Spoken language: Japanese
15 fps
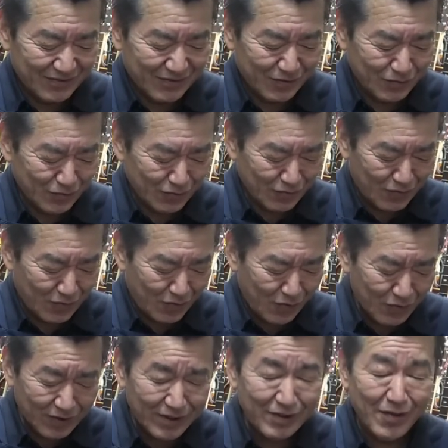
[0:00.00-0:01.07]
ことを
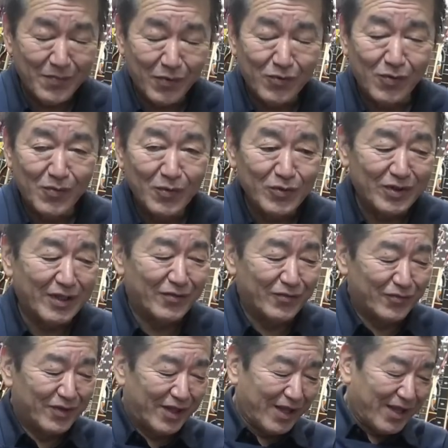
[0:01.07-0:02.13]
本気で僕思ってる
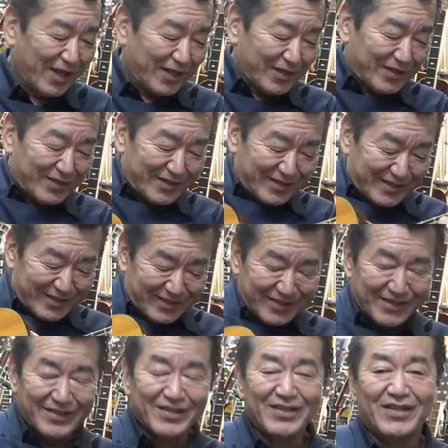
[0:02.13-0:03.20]
んで
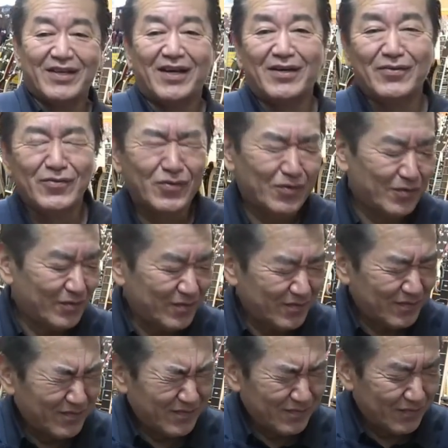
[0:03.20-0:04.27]
あの
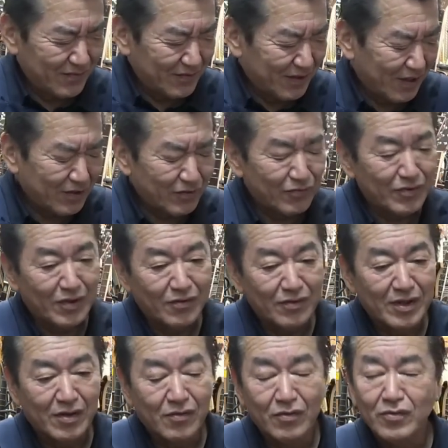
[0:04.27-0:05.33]
何て言うんだろう
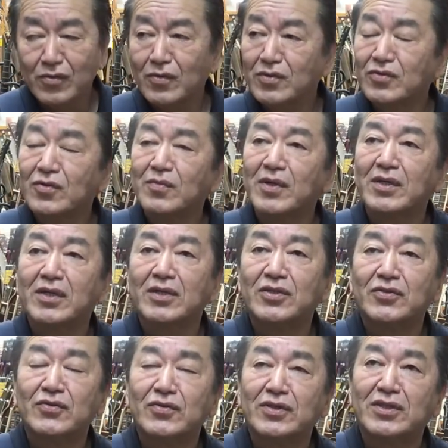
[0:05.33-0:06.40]
なこの商売で
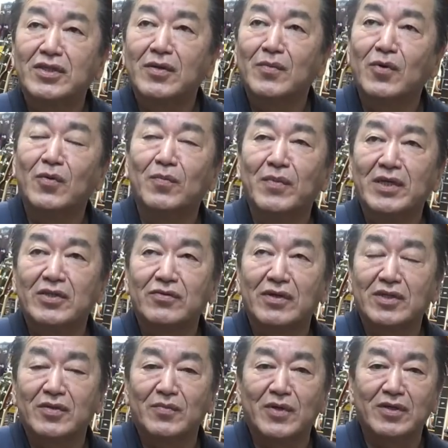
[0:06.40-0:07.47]
11年も飯食わ
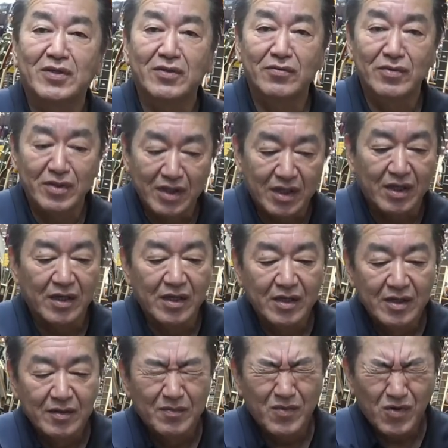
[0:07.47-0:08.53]
してもらってるんで
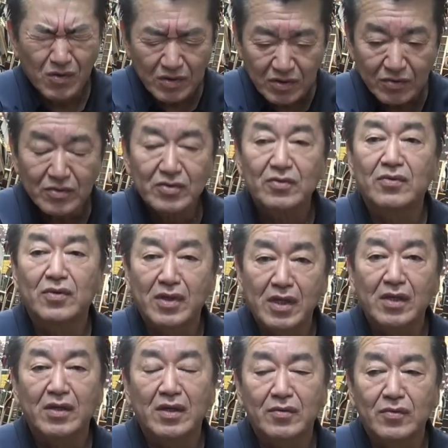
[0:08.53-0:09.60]
もうそろそろね
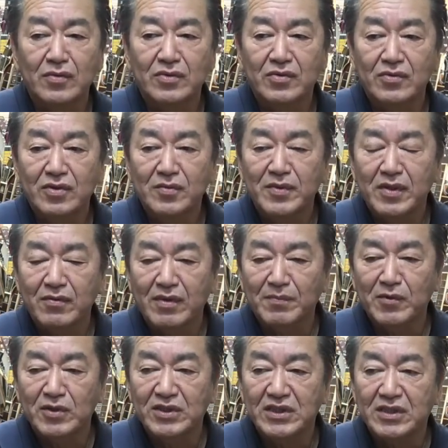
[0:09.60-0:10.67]
あのそういう意味では
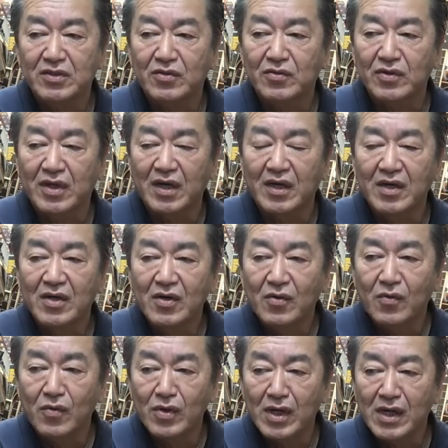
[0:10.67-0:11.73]
もう地域というか
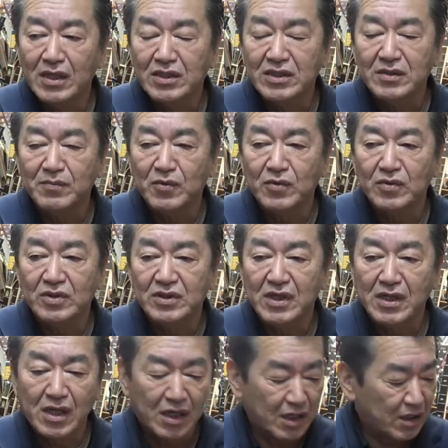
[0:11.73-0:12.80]
恩返しもしな
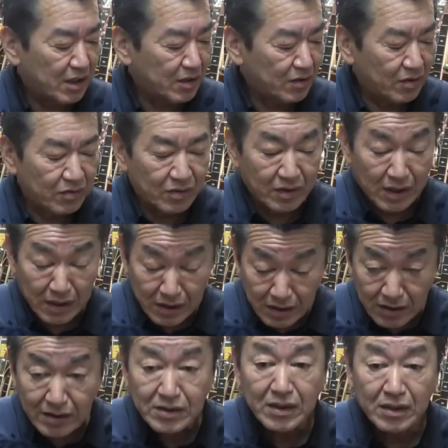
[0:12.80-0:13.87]
きゃいけない年齢
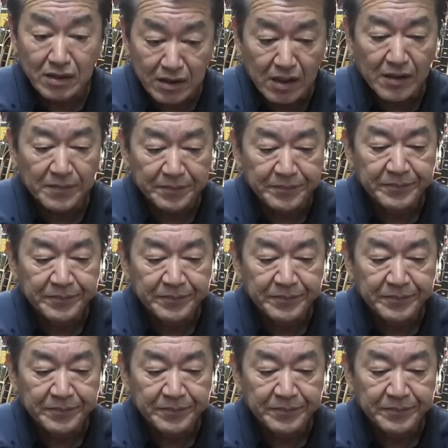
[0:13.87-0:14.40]
ですからね